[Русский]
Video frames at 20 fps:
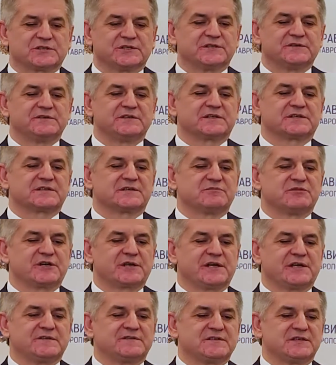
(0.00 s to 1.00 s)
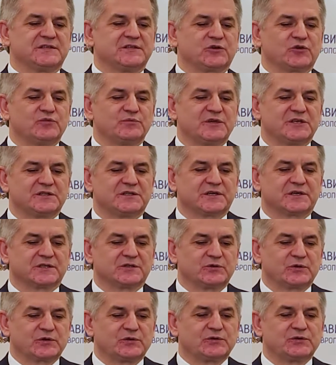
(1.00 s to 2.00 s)
Человек собирает все документы,
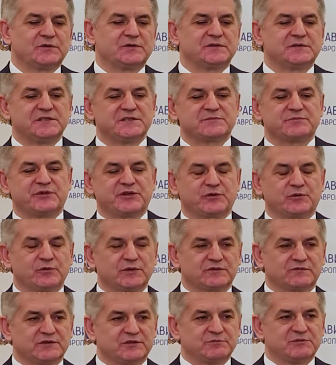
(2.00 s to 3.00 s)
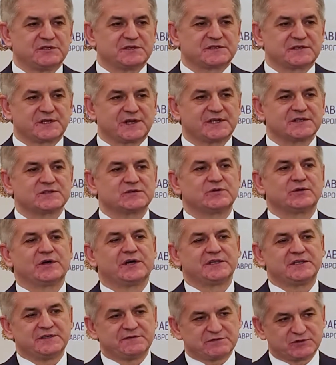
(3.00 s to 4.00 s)
которые у него есть, приходит в администрацию,
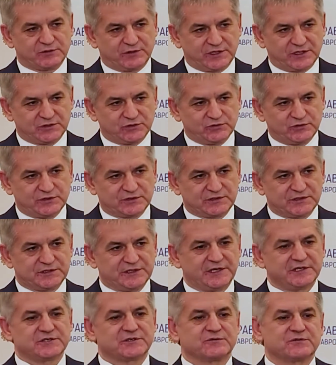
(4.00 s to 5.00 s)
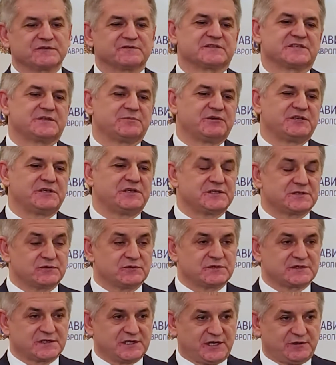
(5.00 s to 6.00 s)
они все готовят и дальше уже
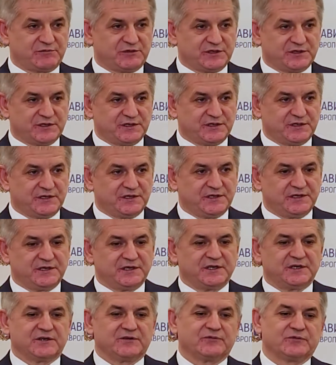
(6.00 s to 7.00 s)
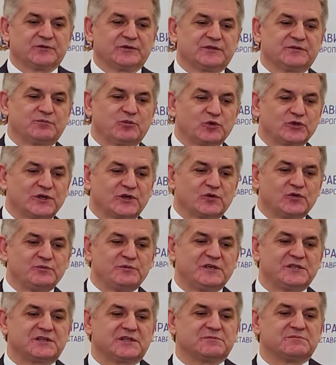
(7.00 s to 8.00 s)
взаимодействуют с нами. Вот. По
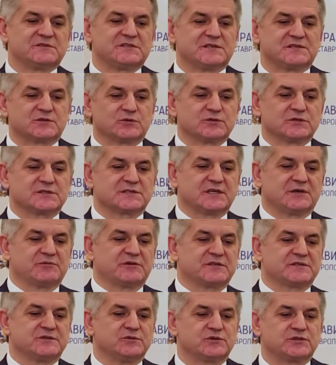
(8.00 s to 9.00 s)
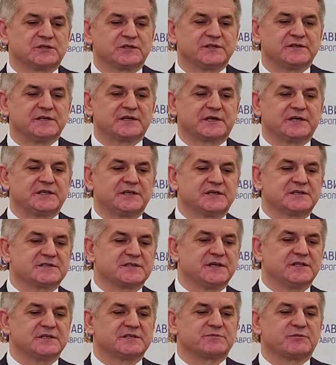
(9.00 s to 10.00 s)
документам здесь то же самое. Если у человека не
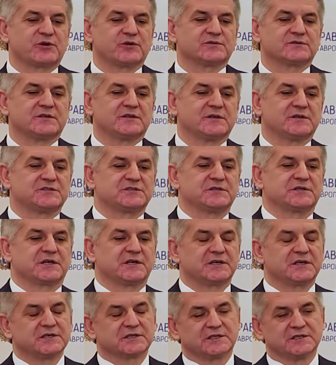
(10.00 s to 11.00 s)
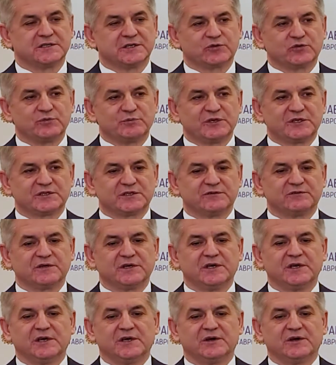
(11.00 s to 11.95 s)
осталось правоустанавливающих каких-то документов,